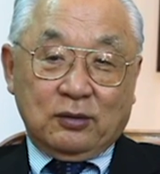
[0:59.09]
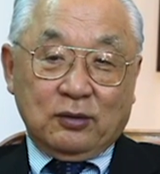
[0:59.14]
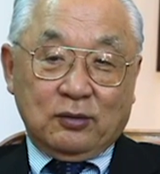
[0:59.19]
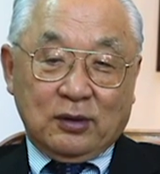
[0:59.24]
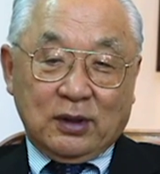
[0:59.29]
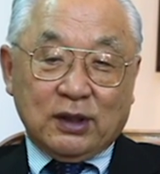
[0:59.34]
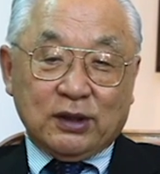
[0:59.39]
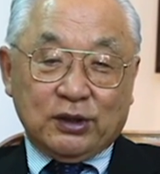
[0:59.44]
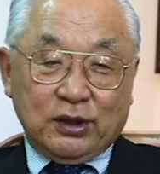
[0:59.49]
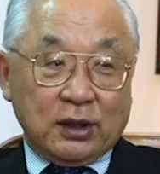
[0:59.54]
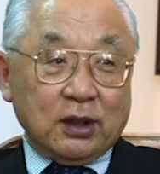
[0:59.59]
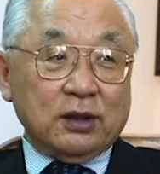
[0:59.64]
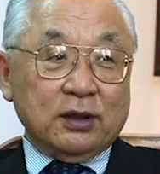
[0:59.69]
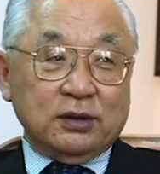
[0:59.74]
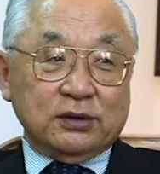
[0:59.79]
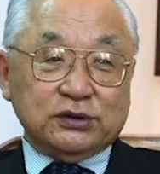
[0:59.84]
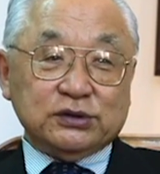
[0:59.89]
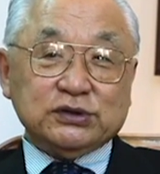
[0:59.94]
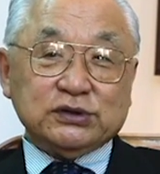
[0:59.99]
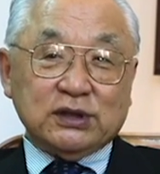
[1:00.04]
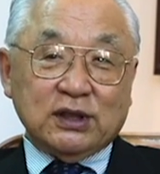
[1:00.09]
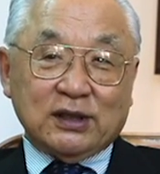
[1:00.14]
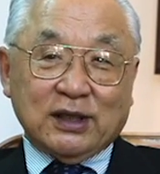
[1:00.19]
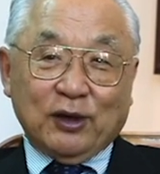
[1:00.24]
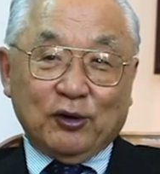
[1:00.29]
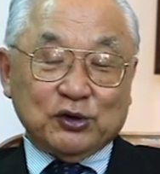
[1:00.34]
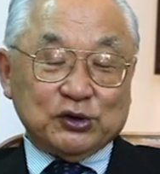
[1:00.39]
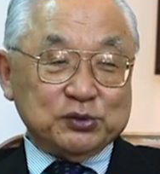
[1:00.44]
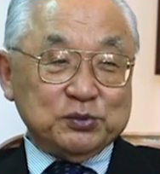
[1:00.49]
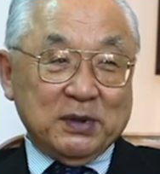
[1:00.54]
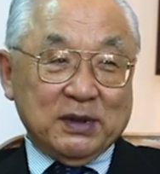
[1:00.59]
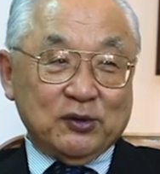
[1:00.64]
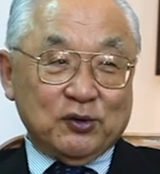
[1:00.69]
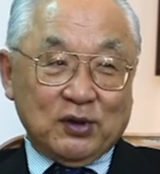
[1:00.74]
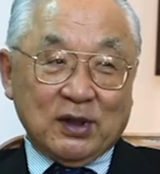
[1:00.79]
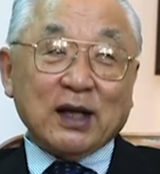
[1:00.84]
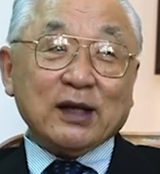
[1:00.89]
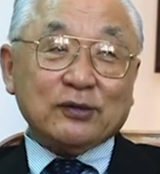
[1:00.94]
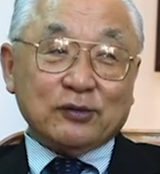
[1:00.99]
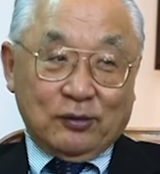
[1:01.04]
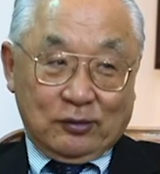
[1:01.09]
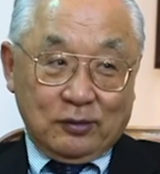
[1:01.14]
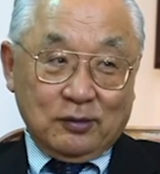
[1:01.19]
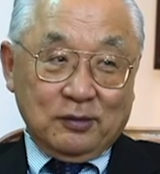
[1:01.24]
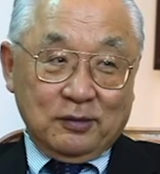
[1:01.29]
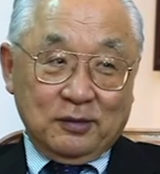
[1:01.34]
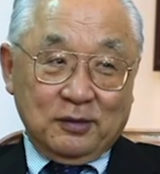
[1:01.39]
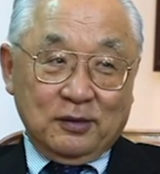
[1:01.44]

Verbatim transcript: こらで人生楽しまんといかんと